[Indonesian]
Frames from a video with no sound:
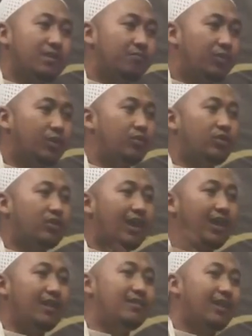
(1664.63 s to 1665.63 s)
ben
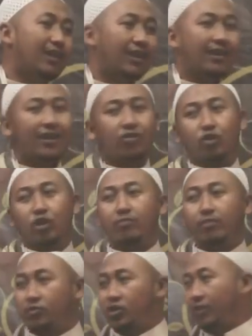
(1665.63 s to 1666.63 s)
cara-carana norok
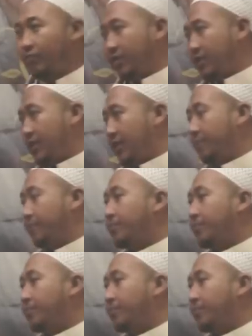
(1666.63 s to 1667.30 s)
Imam Syafi'i